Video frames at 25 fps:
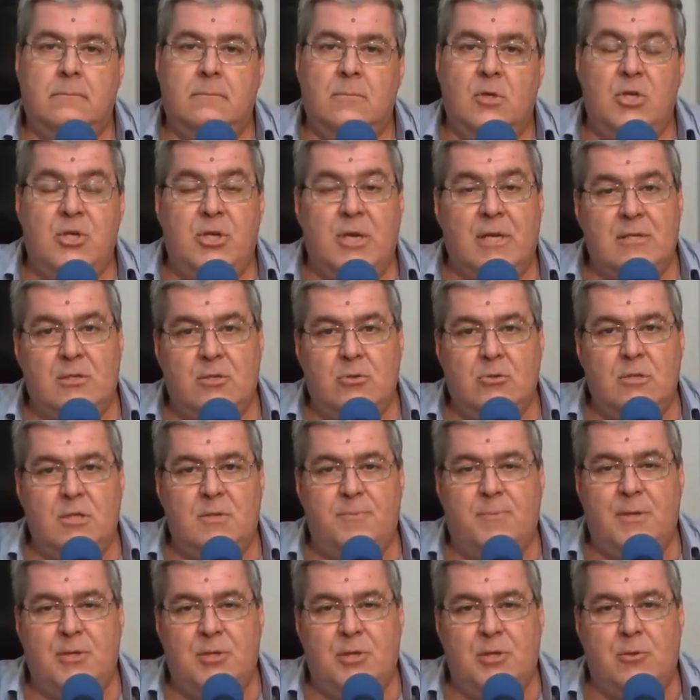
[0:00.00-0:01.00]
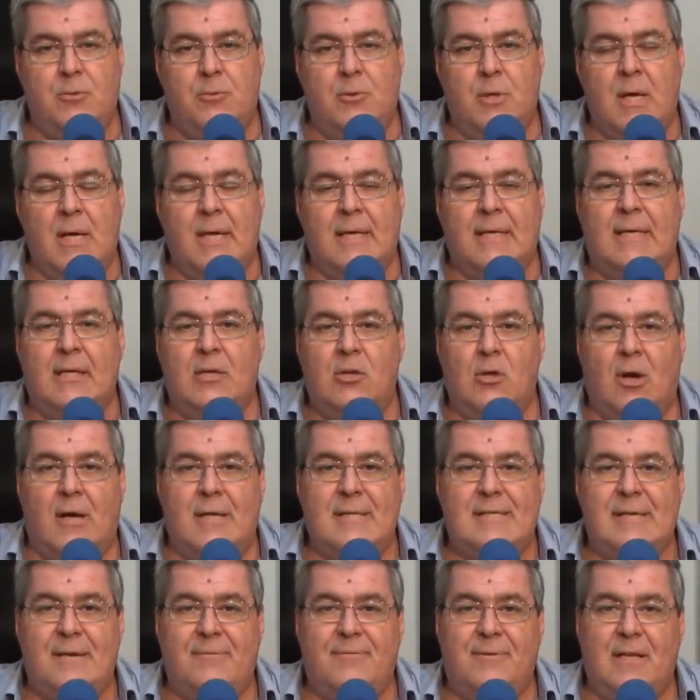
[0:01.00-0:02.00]
Jesus pediu que
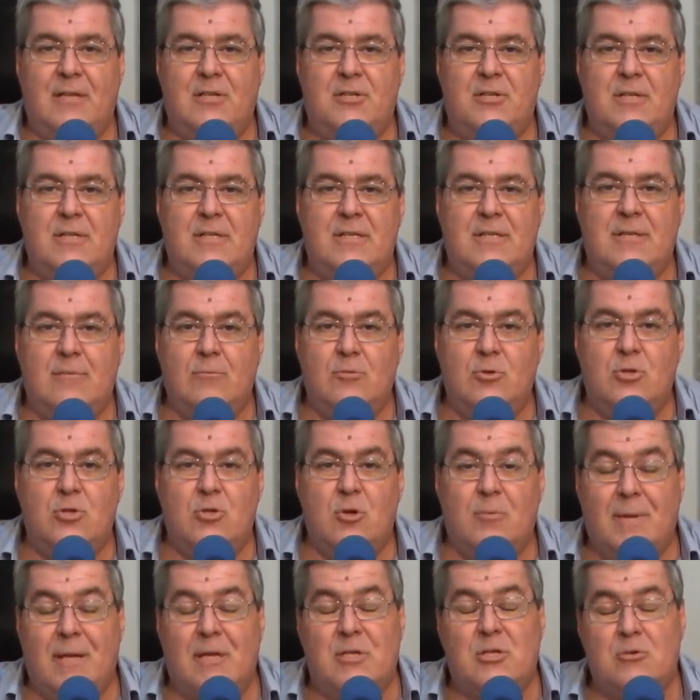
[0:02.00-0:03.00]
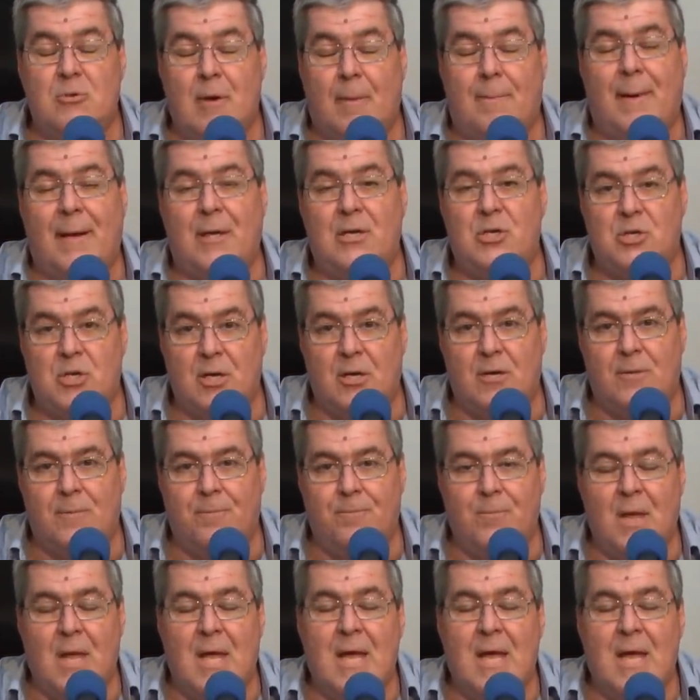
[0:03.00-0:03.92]
nós refletíssemos sobre a sua paixão.